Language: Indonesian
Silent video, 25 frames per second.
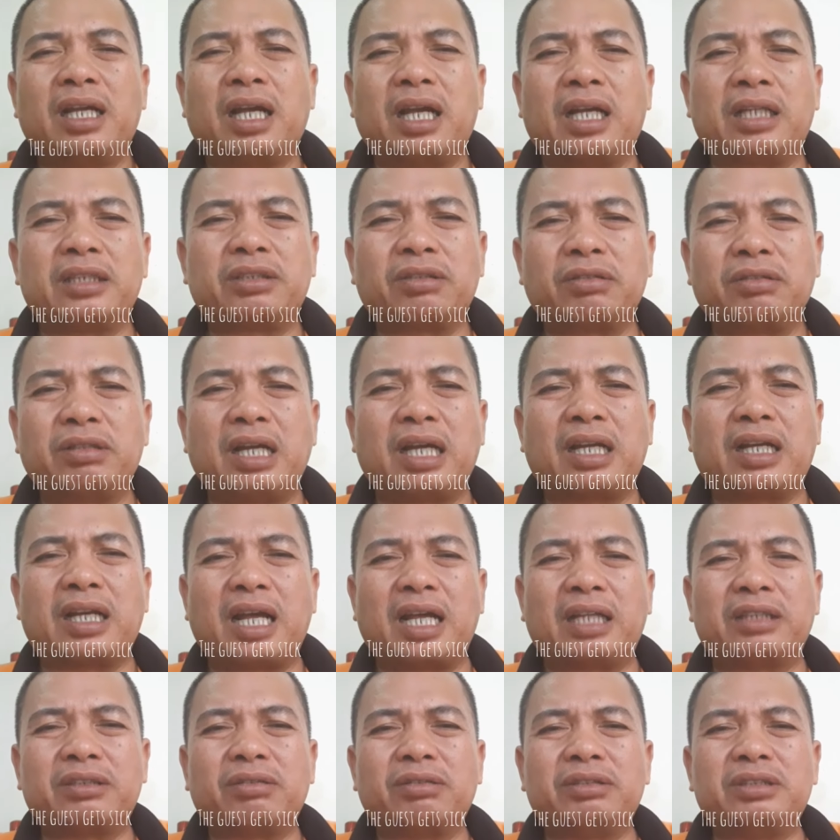eh,
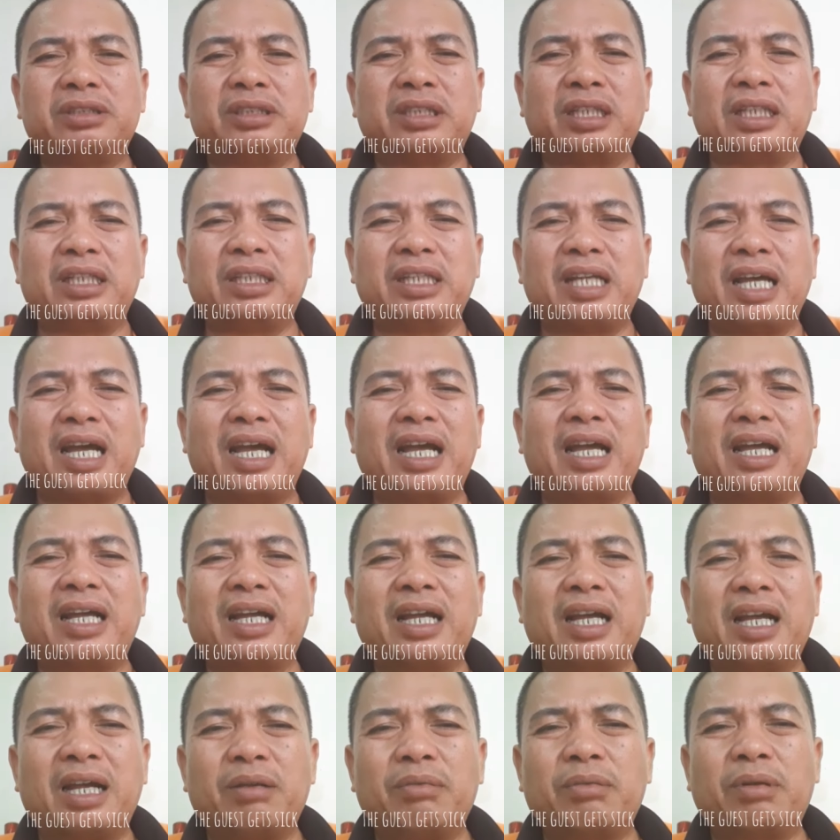saudara atau istrinya
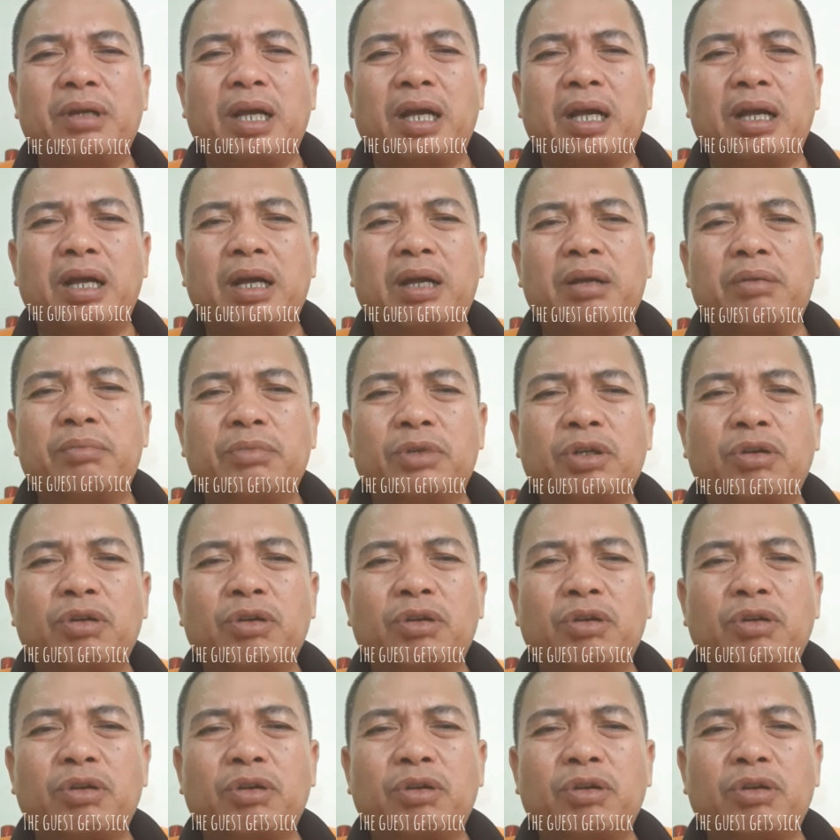eh,